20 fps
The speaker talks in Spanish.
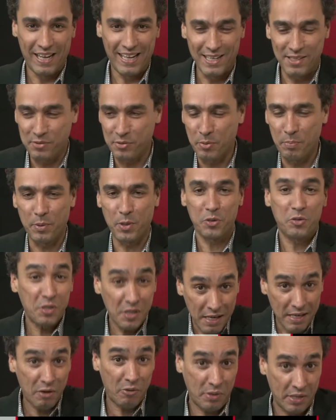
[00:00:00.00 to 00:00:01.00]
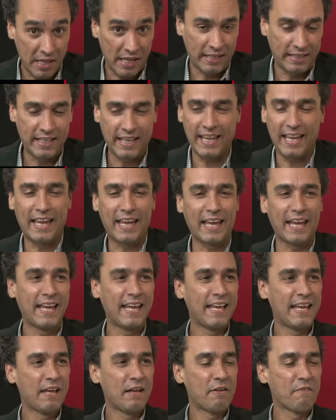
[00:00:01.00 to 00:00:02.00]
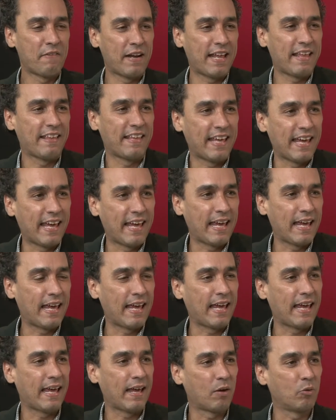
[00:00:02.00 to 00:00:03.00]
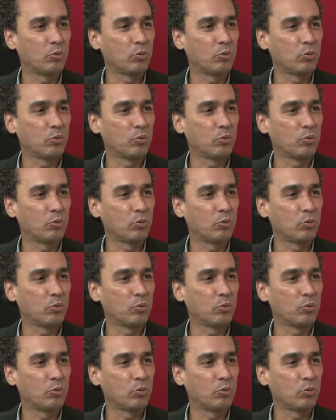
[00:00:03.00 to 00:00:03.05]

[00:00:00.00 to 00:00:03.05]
caso, pero sí de la unidad. Eh, Freddy, eh,